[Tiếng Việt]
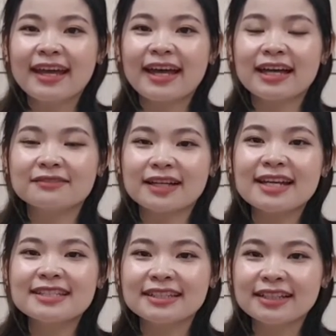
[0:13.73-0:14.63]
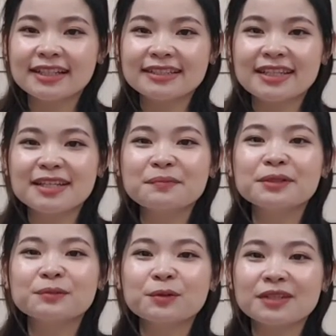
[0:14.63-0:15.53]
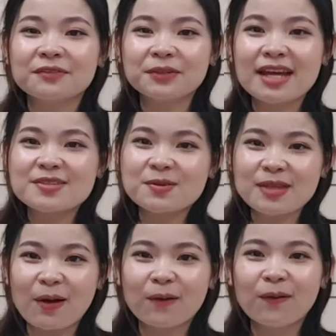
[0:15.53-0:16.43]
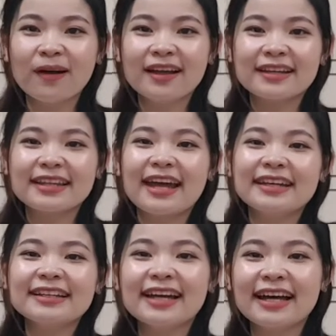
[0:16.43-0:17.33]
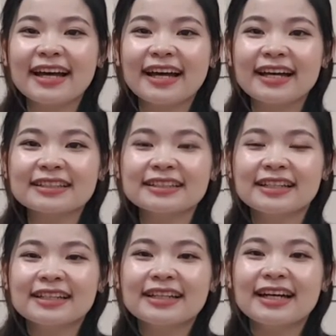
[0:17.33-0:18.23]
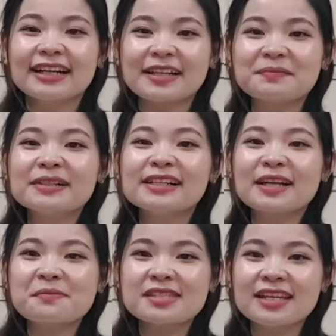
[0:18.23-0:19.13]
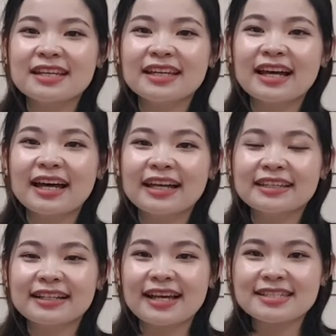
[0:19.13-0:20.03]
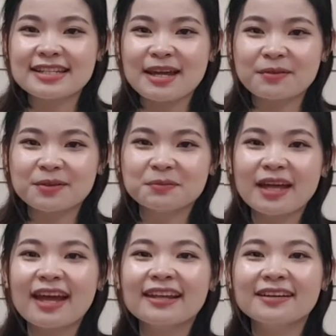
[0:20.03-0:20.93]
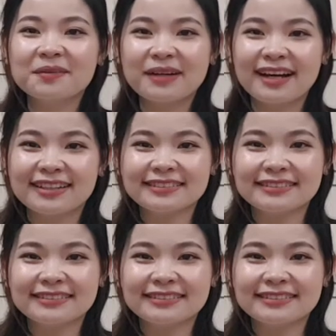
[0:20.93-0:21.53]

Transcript: à, Và các anh chị ơi, chị Yến mượn một chàng vỗ tay số 6 Để à, à, cảm ơn MC à, Diệp Lệ xinh đẹp của chúng ta được không ạ à?